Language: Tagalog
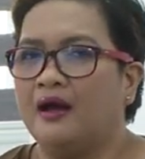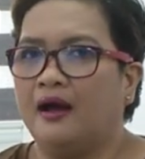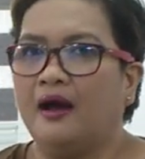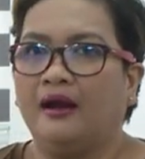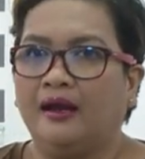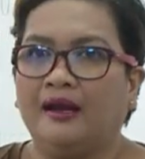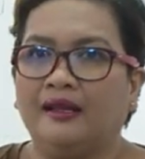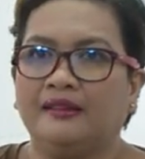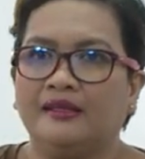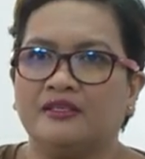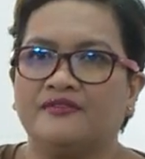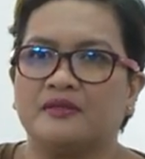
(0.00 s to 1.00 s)
ang
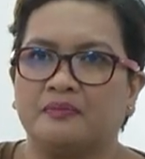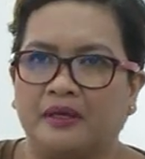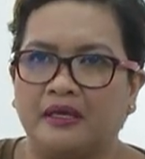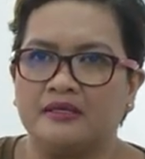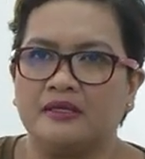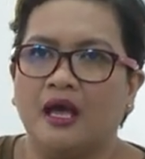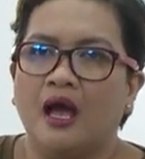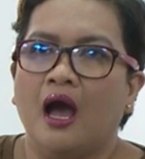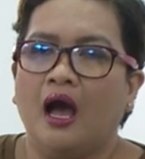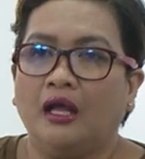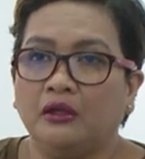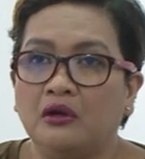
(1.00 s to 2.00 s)
ethics of space
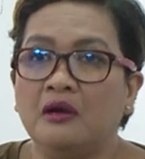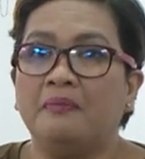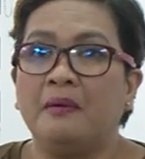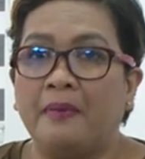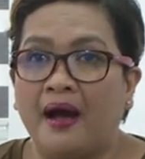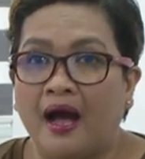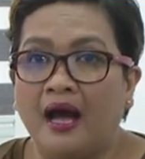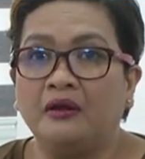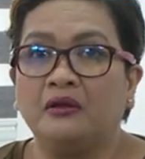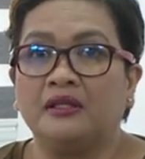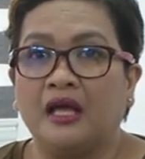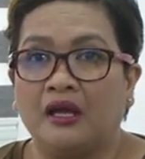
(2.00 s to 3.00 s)
at kung
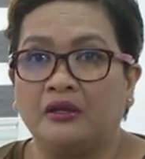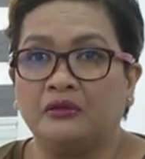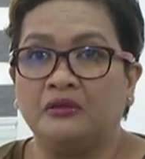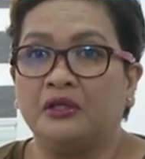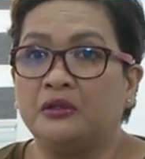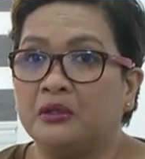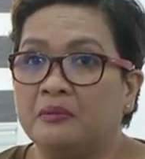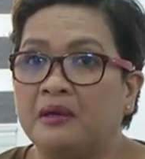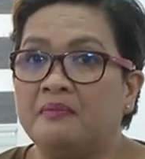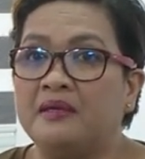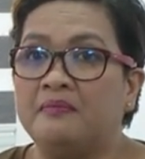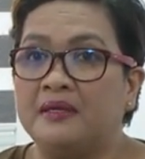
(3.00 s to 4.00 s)
papaano tayo nito
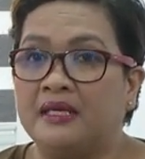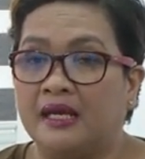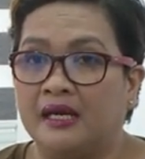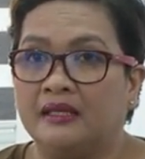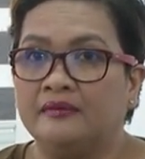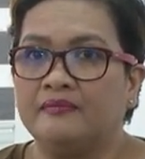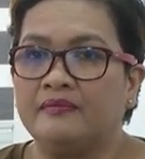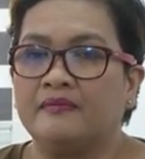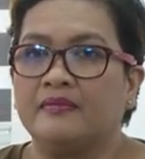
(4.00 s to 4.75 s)
mabibigyan